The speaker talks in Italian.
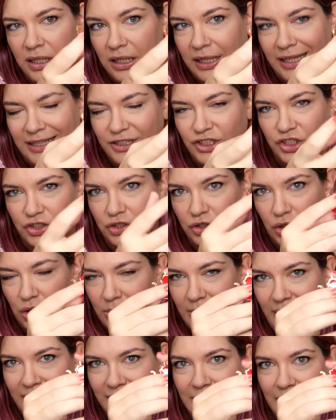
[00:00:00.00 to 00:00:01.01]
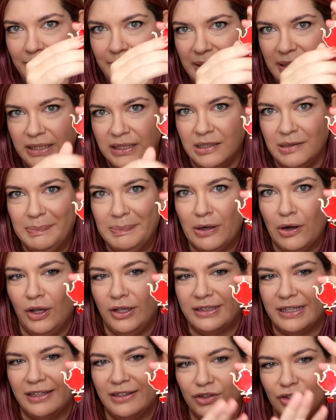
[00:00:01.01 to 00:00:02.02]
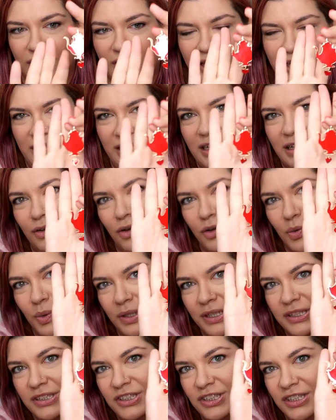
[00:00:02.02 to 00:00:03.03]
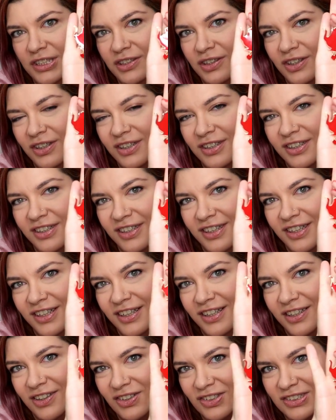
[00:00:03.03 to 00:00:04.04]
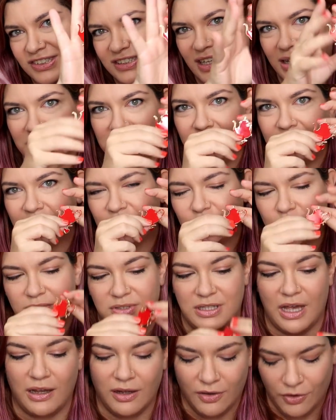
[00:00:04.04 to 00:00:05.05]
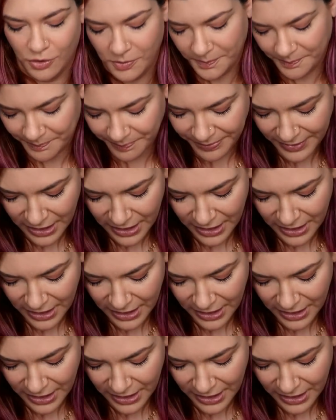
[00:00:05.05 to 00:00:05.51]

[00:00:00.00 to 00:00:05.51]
il gancetto normale da pin però è tanto carina col cuoricino rossa mi piace un sacco